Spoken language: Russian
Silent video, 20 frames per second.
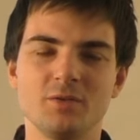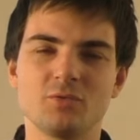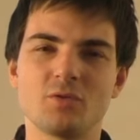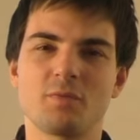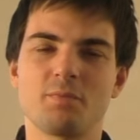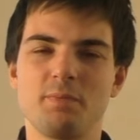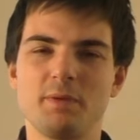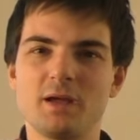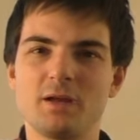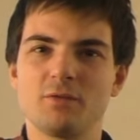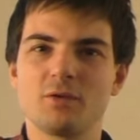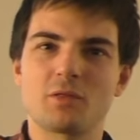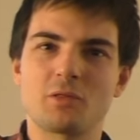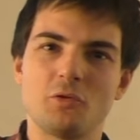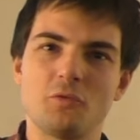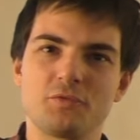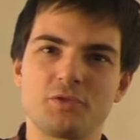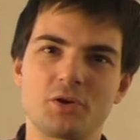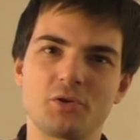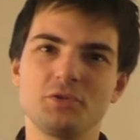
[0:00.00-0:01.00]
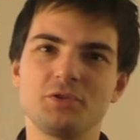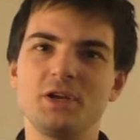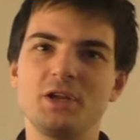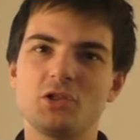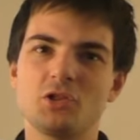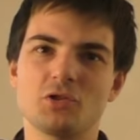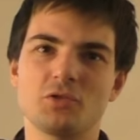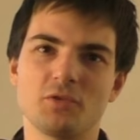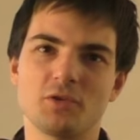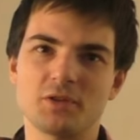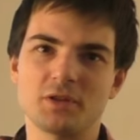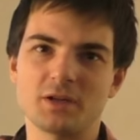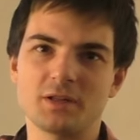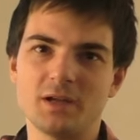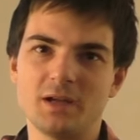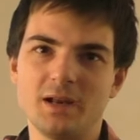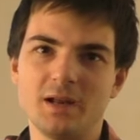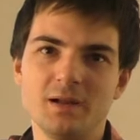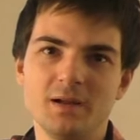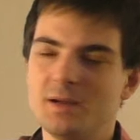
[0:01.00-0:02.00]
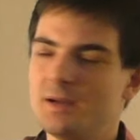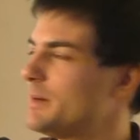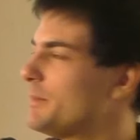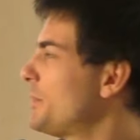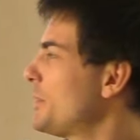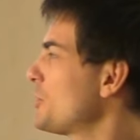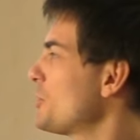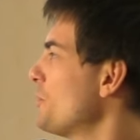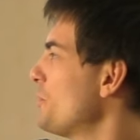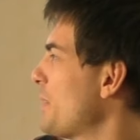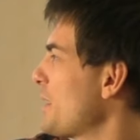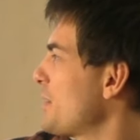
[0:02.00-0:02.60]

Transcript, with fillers: То есть первое слово, второе, третье, четвертое и так далее. Поэтому